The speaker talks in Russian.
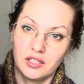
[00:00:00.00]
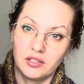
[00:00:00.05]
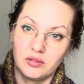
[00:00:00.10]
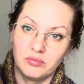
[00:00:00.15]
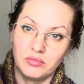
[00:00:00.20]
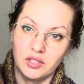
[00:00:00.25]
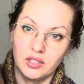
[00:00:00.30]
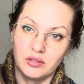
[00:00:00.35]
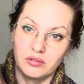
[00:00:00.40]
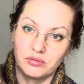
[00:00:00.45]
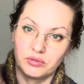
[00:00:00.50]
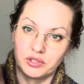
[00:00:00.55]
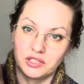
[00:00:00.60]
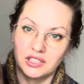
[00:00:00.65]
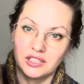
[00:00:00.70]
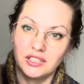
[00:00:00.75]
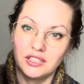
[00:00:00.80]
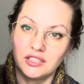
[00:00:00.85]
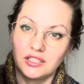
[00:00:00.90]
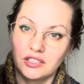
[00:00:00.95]
Не,
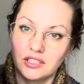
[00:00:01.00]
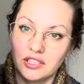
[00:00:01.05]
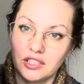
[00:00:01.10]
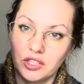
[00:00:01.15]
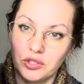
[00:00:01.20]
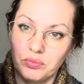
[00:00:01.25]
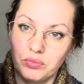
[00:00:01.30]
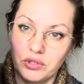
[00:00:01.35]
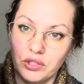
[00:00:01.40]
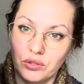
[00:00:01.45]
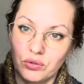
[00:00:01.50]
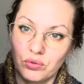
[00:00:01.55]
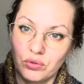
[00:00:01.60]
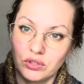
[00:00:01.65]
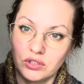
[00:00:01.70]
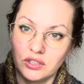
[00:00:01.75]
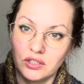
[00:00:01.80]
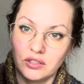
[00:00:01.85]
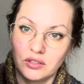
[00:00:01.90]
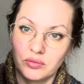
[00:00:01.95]
смотрите, какие
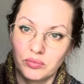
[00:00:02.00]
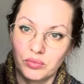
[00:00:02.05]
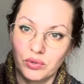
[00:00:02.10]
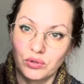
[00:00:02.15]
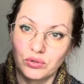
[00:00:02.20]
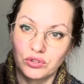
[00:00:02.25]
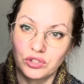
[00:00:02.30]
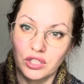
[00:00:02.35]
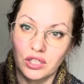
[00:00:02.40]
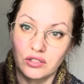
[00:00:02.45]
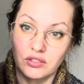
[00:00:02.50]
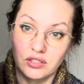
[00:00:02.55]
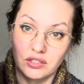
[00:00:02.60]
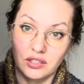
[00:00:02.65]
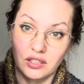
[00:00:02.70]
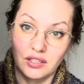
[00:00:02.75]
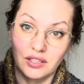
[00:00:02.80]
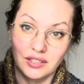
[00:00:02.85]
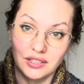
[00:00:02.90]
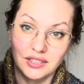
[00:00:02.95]
переходы получаются,
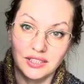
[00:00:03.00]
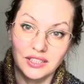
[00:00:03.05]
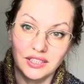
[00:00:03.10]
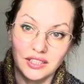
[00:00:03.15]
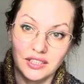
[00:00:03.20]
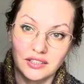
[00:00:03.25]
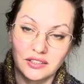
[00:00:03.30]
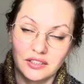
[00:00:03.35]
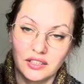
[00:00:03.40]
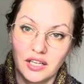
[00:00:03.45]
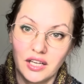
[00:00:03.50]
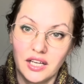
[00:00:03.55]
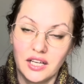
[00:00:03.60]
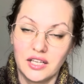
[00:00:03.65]
как градиент.